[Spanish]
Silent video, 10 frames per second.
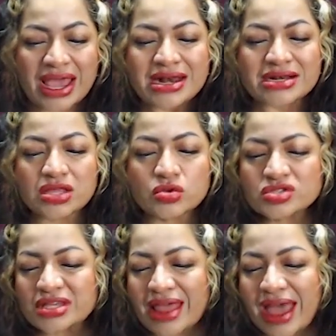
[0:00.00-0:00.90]

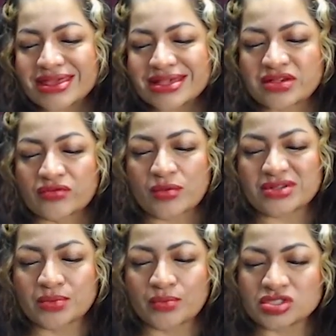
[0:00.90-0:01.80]
Reduce tallas de forma
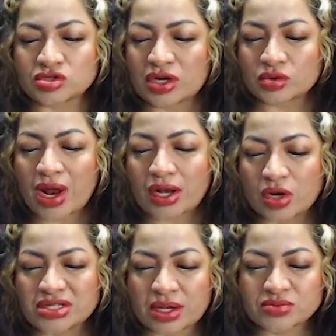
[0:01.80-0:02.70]
100% natural con
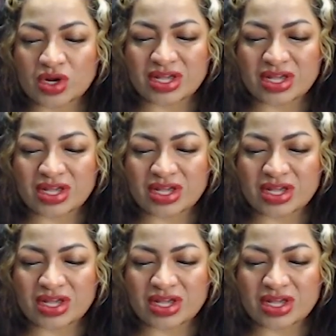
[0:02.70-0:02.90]
las cápsulas de